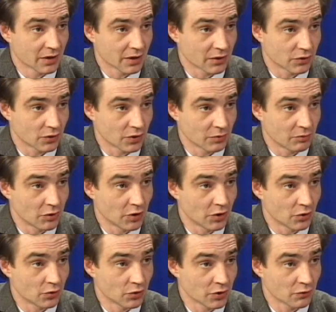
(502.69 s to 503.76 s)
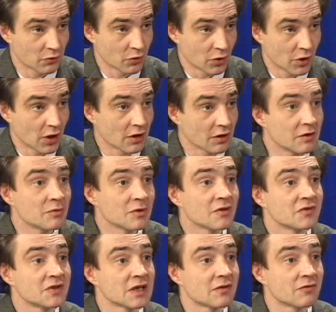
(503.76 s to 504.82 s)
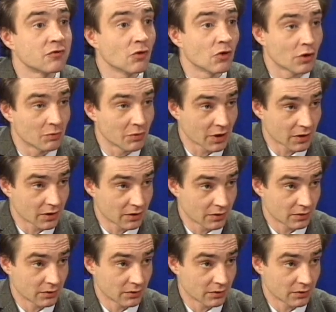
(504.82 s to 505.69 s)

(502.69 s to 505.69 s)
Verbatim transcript: которые были у него. Именно в тех формах.